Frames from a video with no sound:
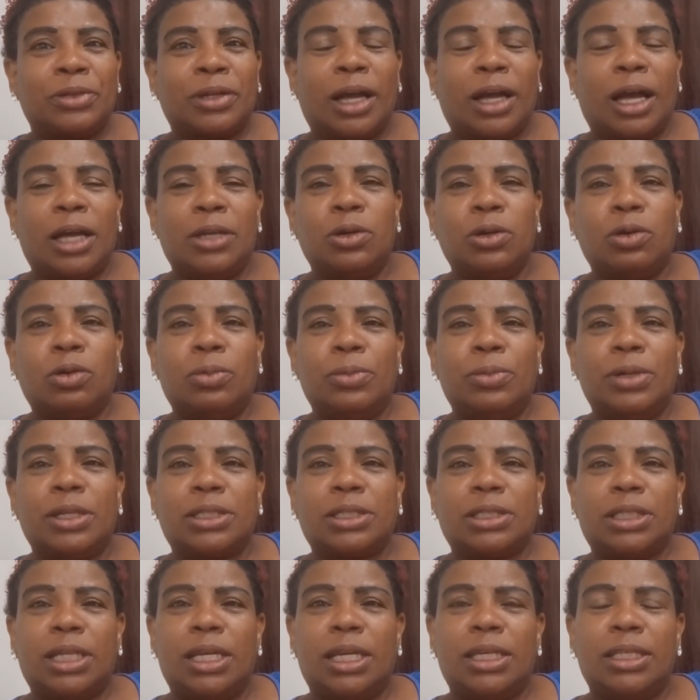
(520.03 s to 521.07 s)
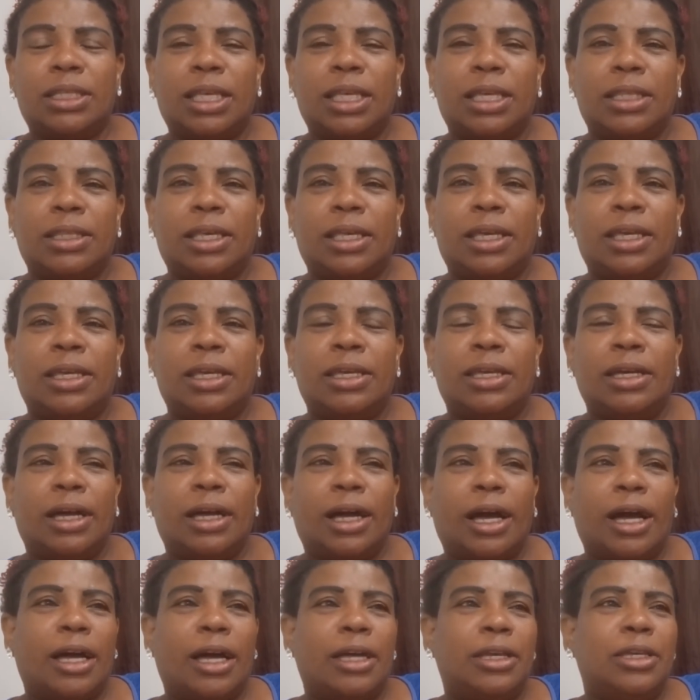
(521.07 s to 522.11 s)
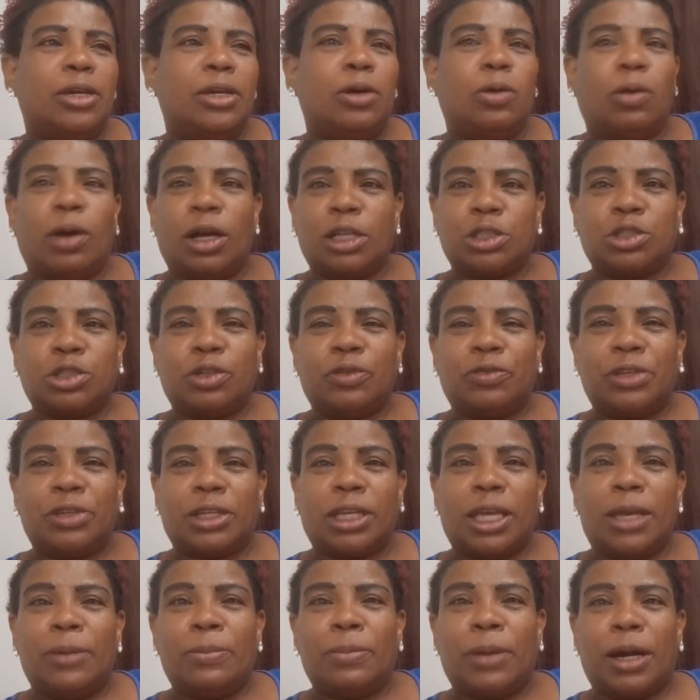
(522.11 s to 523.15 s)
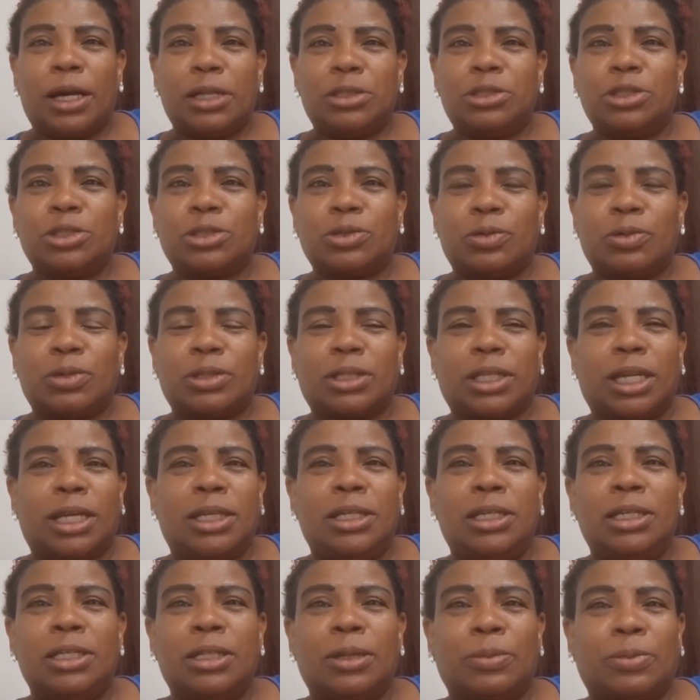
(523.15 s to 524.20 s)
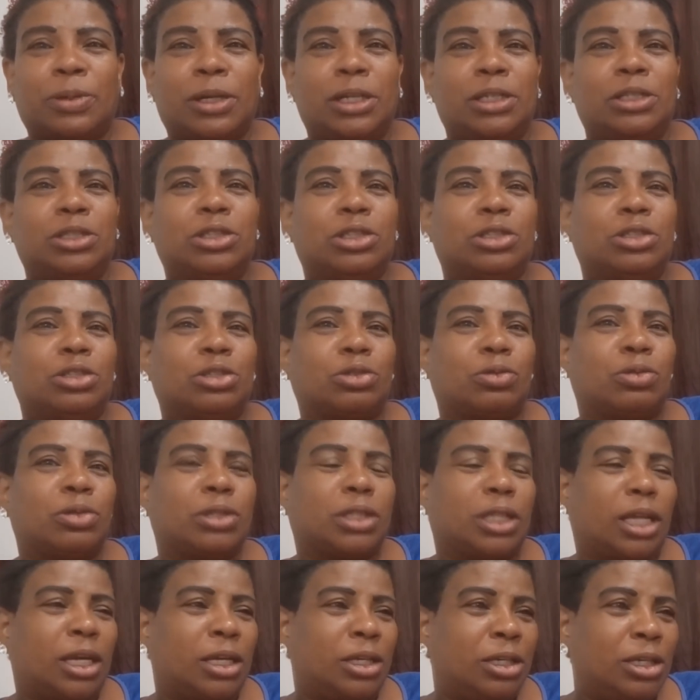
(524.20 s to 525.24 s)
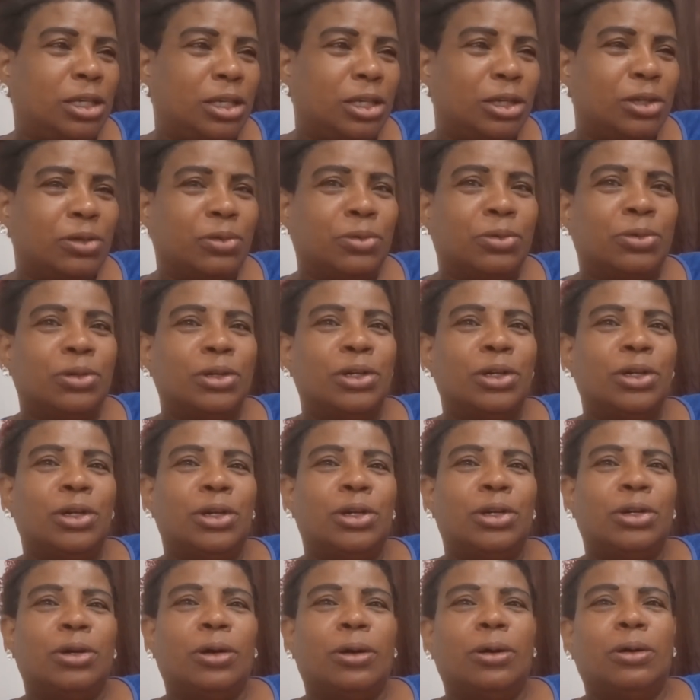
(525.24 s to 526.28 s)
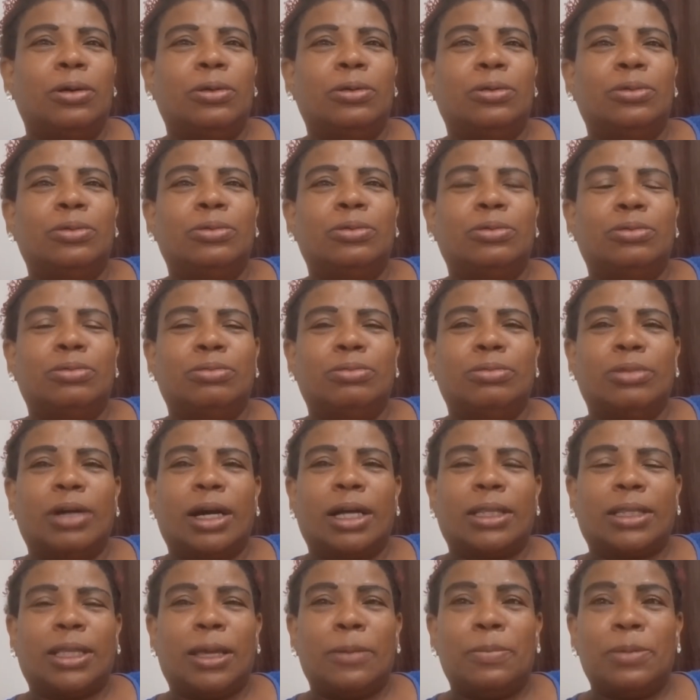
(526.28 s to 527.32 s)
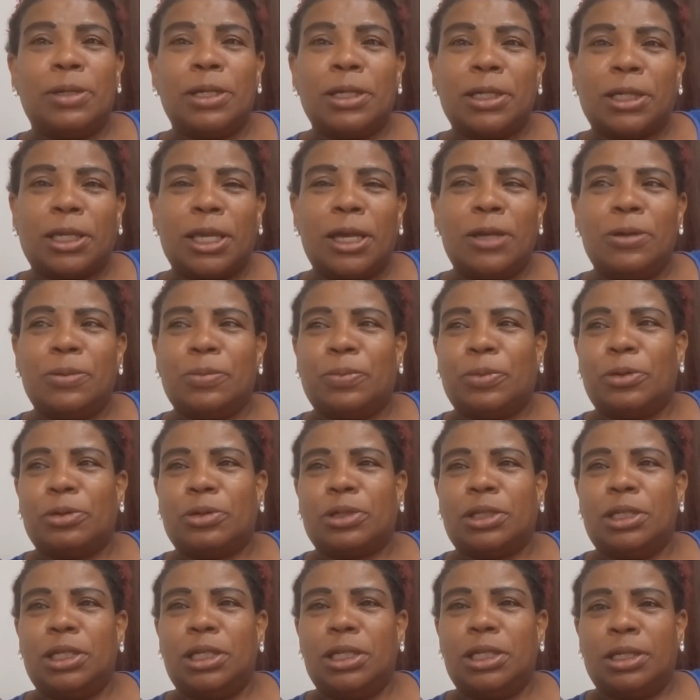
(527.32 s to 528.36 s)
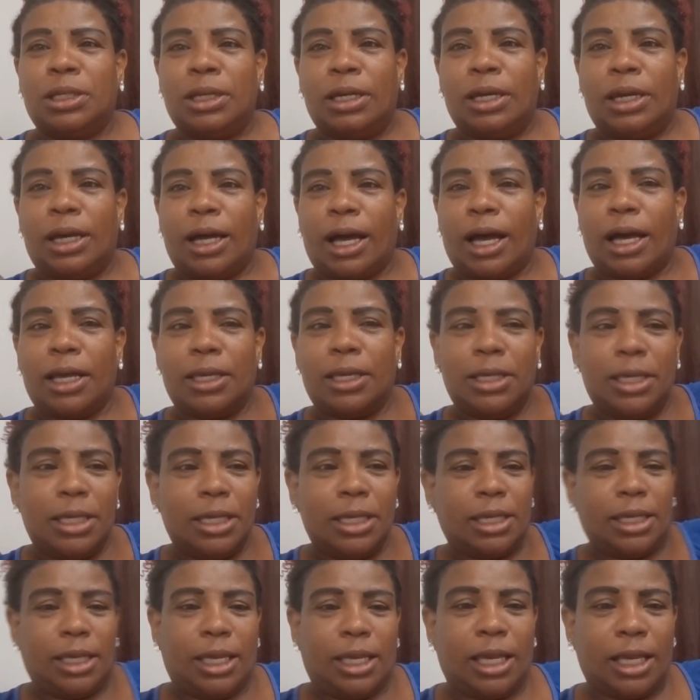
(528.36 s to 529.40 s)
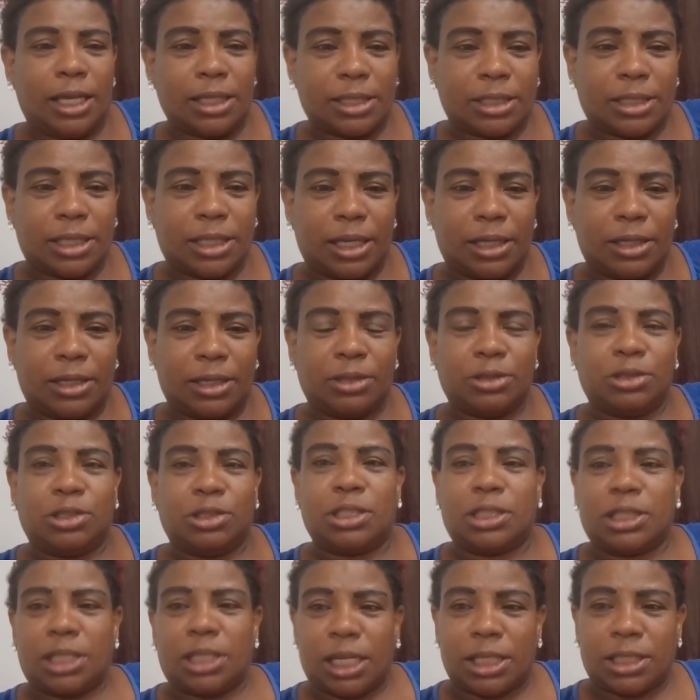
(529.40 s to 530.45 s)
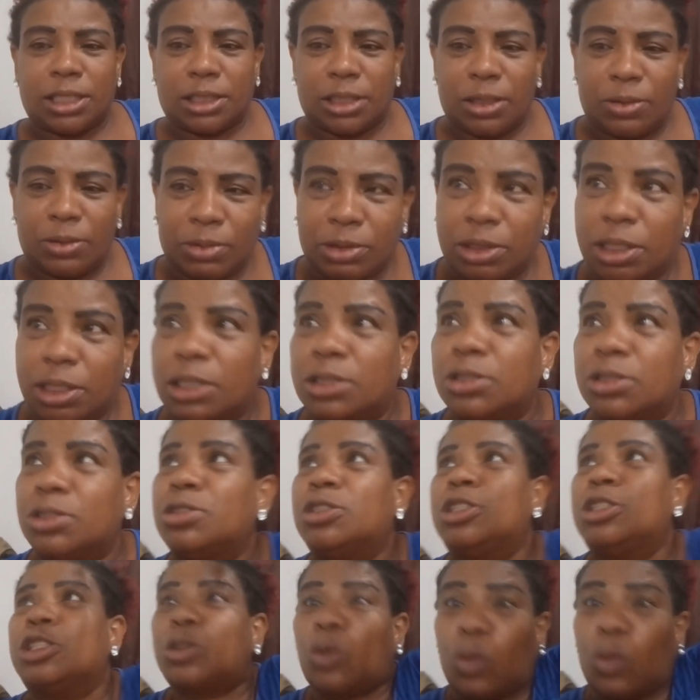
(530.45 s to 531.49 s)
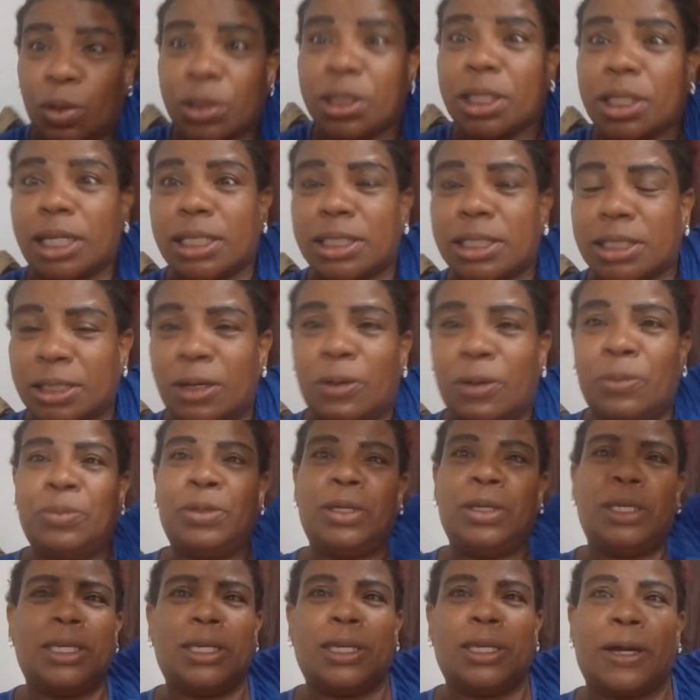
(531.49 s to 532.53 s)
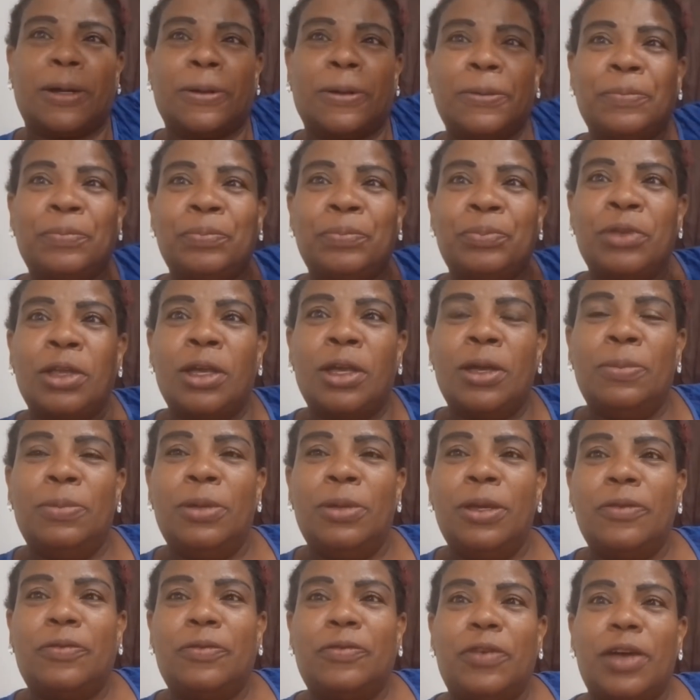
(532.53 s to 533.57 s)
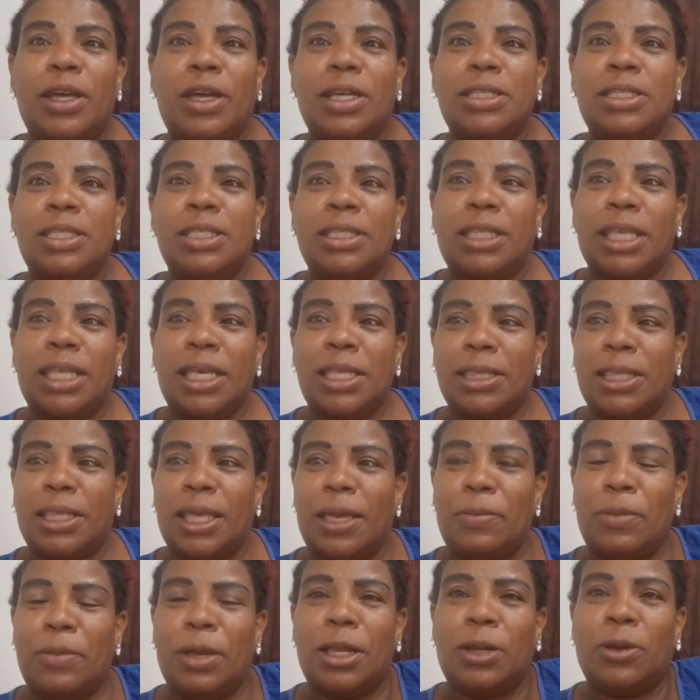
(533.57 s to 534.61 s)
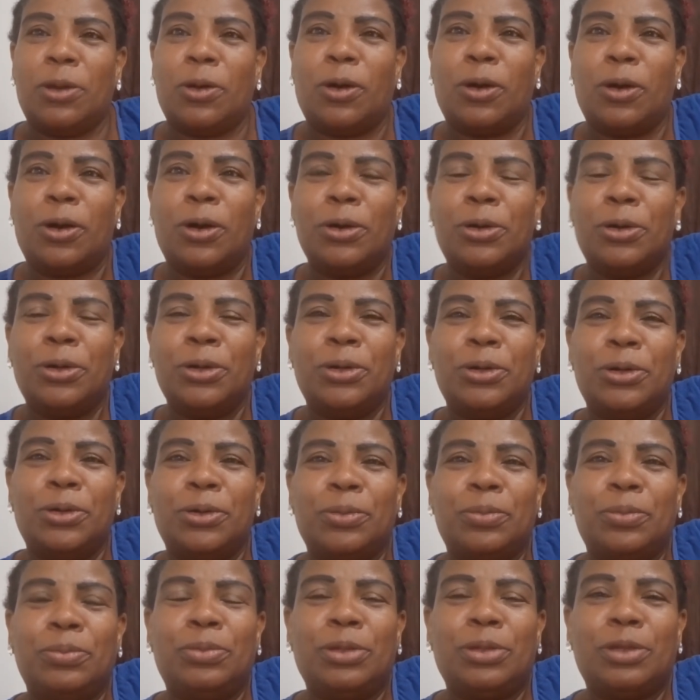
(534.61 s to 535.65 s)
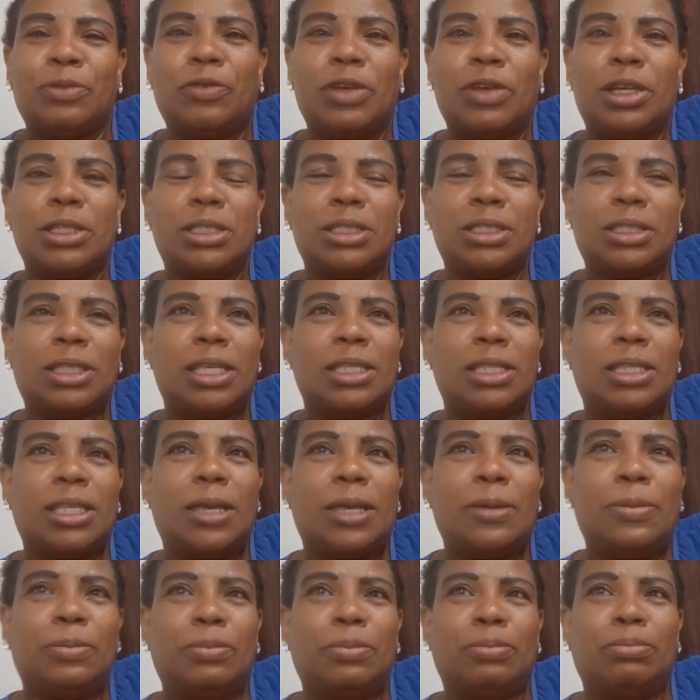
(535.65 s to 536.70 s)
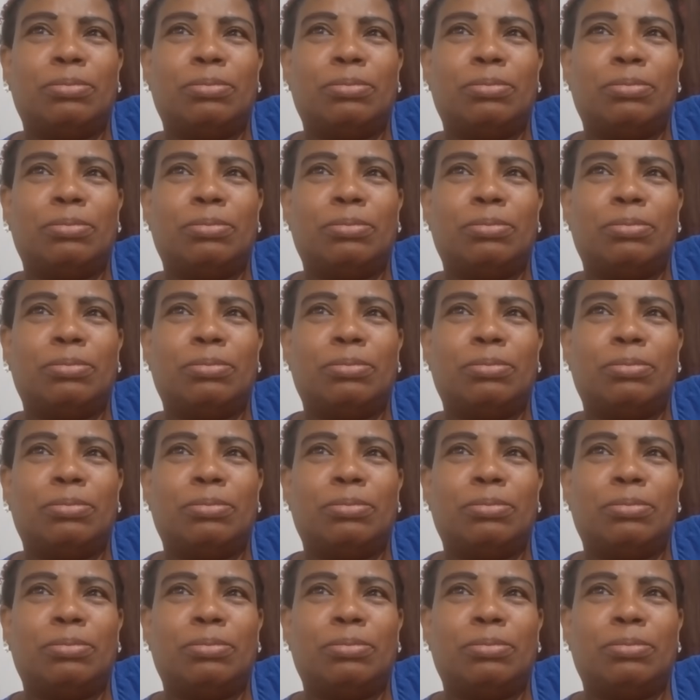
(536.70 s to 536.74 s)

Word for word: Aí eu comecei a entender. Aí eu acho que eu fiquei mais descontraída, porque a gente descontraiu, eu até brinquei um pouquinho. Aí essa distração, essa descontração minha, me fez entender melhor, me fez entender